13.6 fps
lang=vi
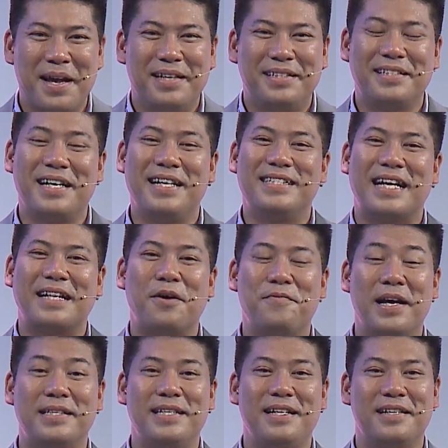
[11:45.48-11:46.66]
Chương trình Sáng tạo
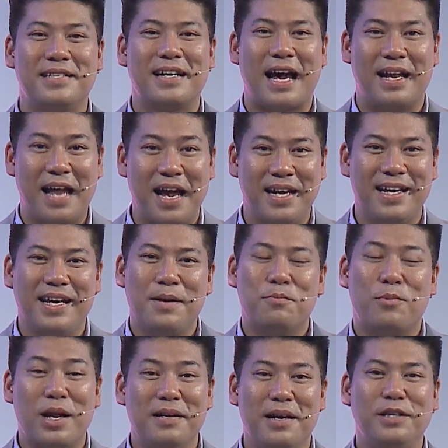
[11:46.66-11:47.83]
Việt xin được dừng lại ở đây.
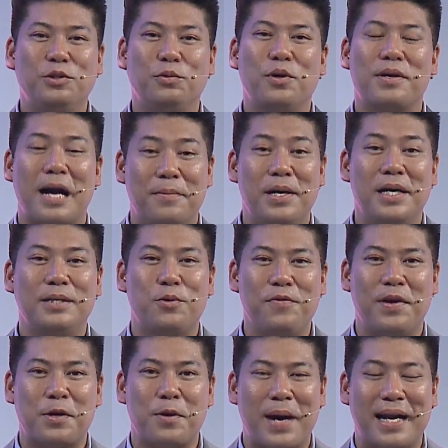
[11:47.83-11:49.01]
Một lần nữa chúng tôi cảm ơn quý vị
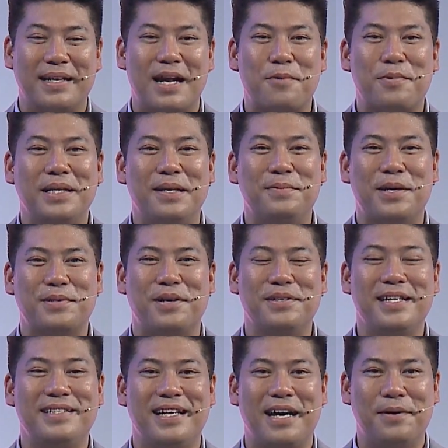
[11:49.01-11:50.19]
và các bạn đã quan tâm theo dõi
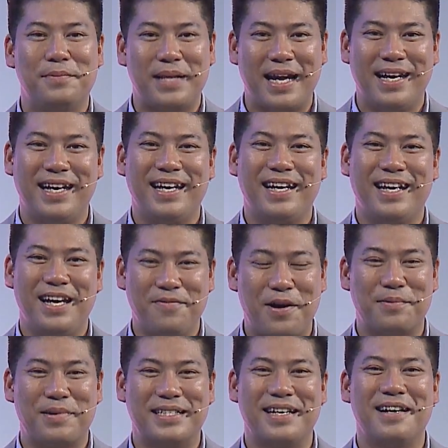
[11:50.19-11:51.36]
chương trình ngày hôm nay. Hy
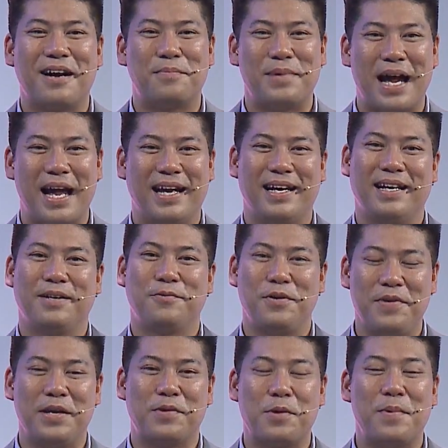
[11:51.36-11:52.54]
vọng là sẽ được gặp lại quý
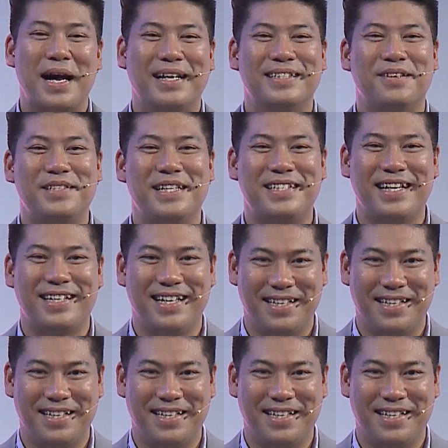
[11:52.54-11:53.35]
vị và các bạn trong chương trình kỳ